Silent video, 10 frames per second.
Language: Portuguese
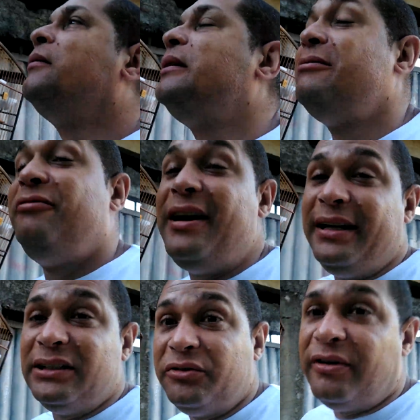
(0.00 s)
Tem
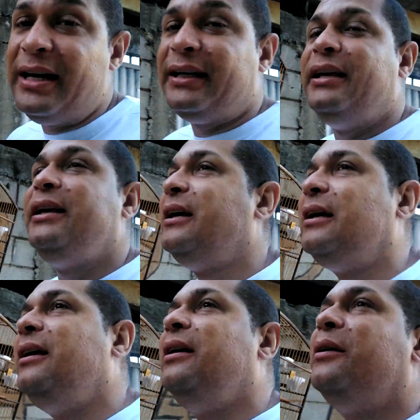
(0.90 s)
várias vaquinhas
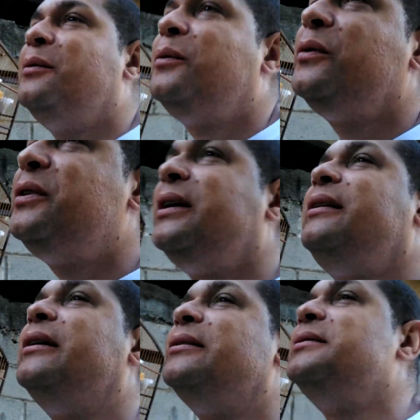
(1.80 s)
aqui, com
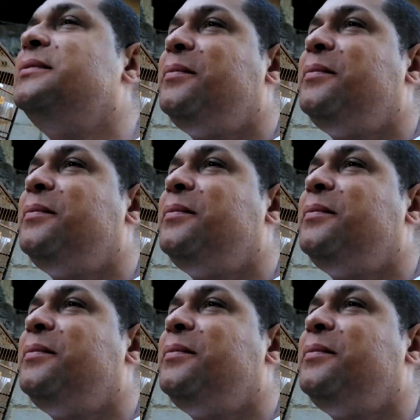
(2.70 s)
certeza.